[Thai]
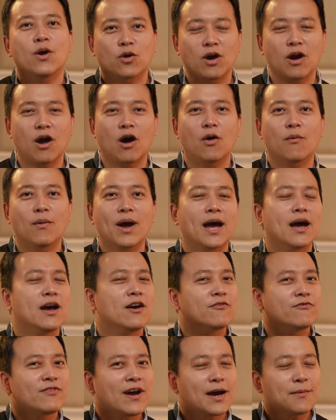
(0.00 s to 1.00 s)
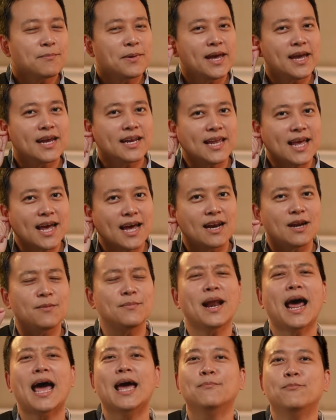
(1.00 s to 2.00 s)
ทดลองว่าฟังเพลงนี้แล้ว
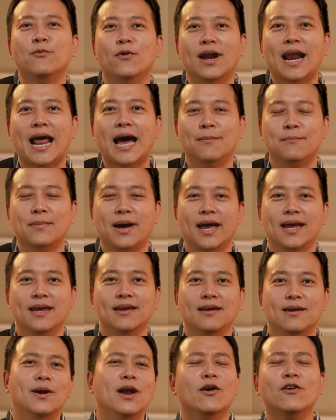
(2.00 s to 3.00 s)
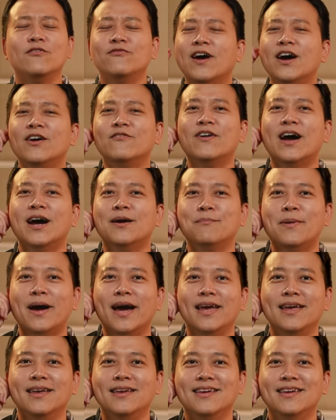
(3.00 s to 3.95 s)
มันหายปวดหลังไหมเราก็ฟังไป